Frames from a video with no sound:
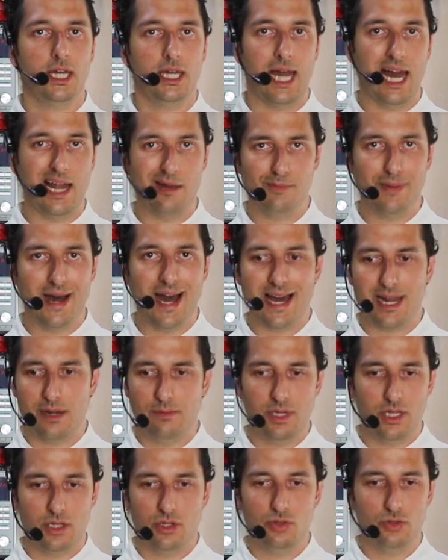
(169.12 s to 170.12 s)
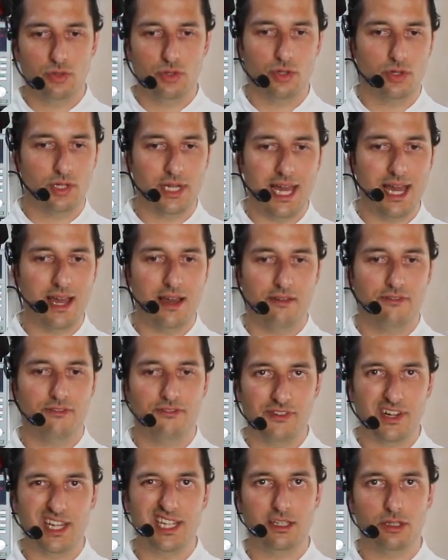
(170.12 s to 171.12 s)
al barbecue, non è
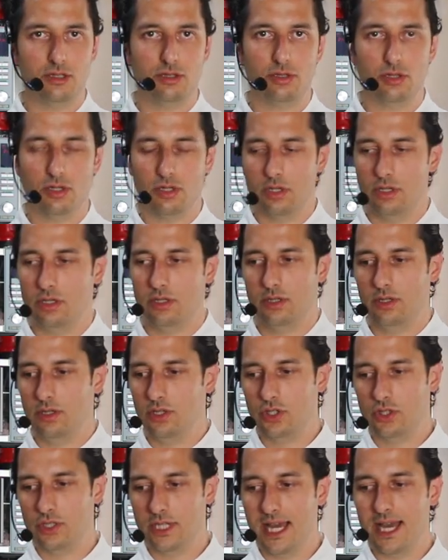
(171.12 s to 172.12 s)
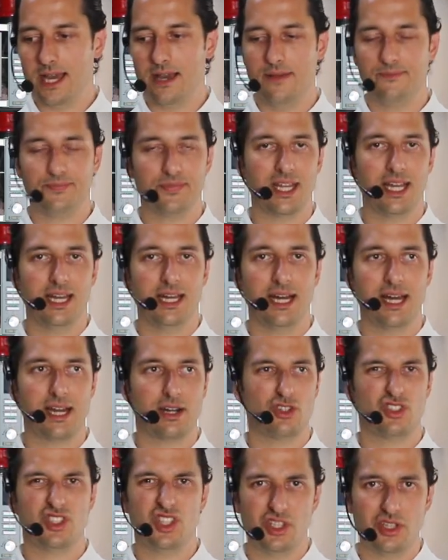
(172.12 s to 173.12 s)
fritto, non è eh,
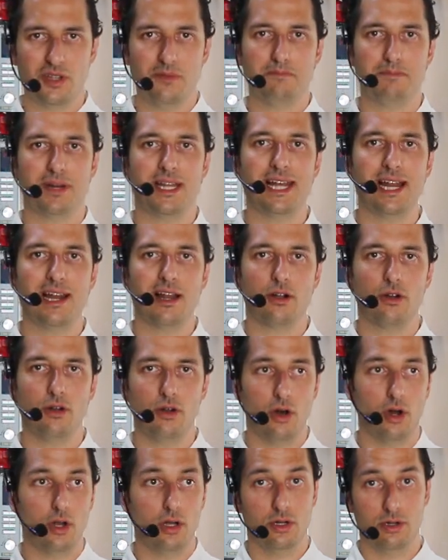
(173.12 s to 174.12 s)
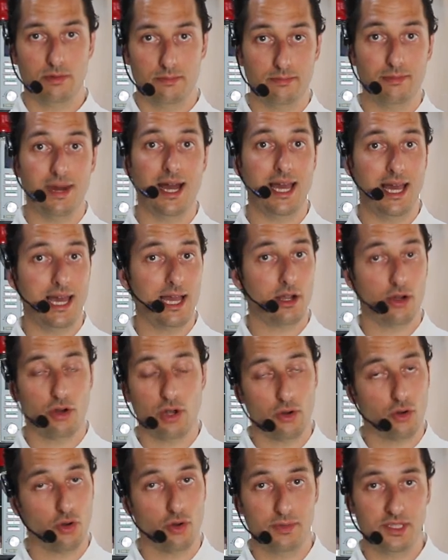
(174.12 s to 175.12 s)
arrostito in padella con l'olio, ma è
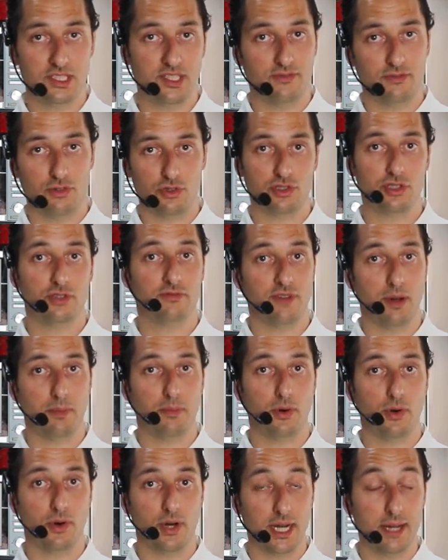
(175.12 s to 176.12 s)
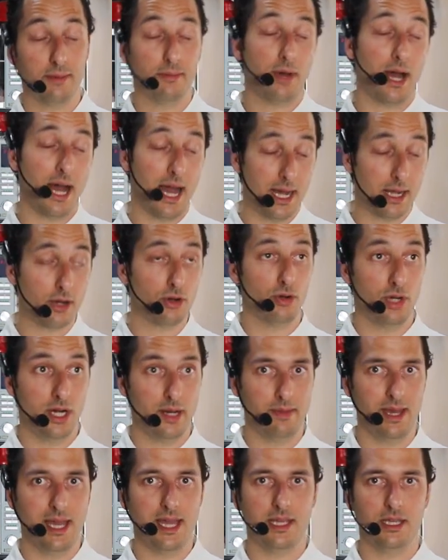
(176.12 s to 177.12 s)
come se fosse un vapore.
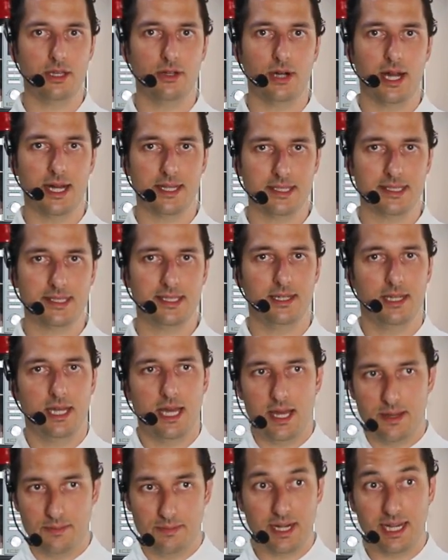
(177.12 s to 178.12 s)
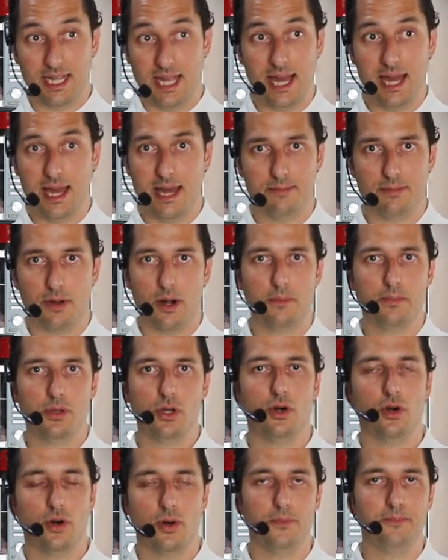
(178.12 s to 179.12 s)
Ancora meglio, anzi, perché
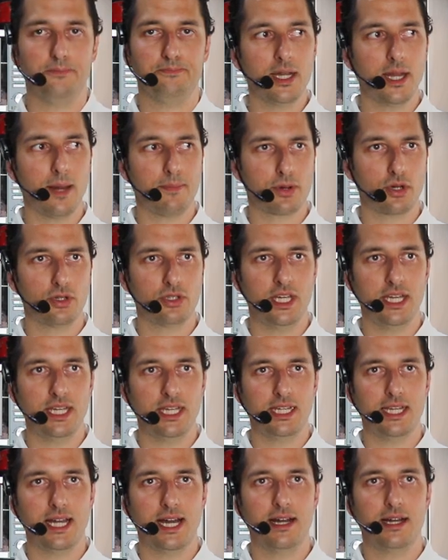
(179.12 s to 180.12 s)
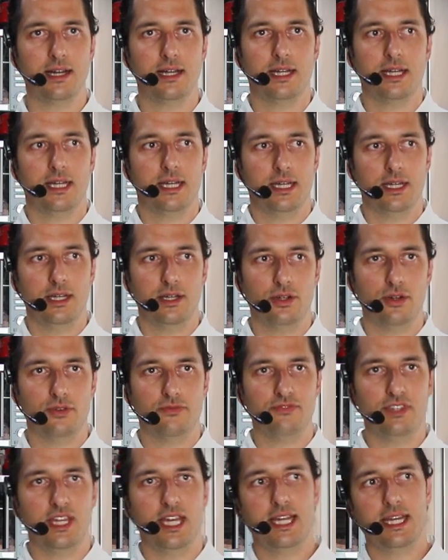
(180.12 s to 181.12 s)
proprio mm, la proteina eh,
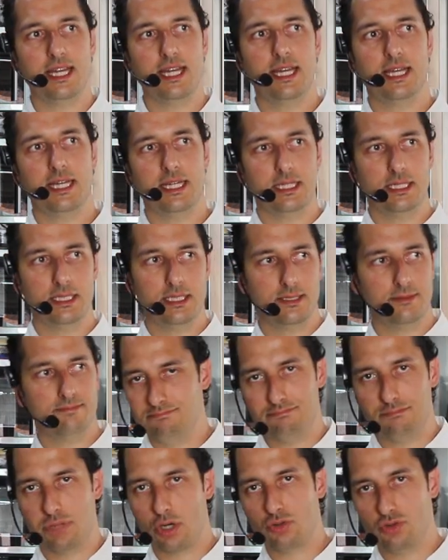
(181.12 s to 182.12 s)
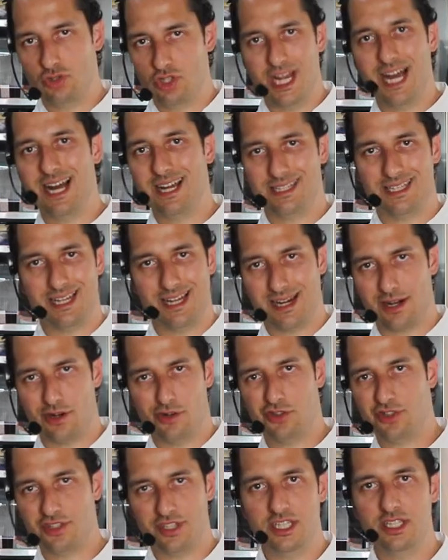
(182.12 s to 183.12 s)
non viene eh, bruciata,
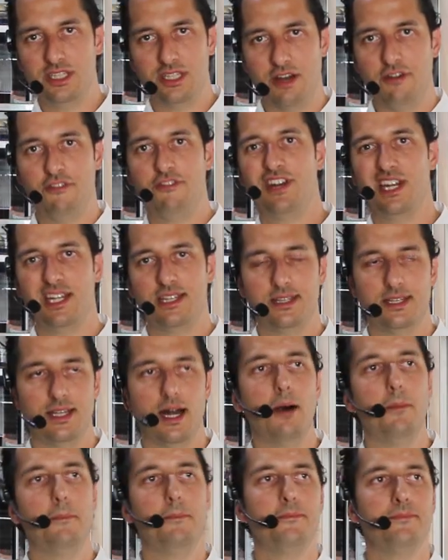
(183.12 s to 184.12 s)
arrostita, fritta.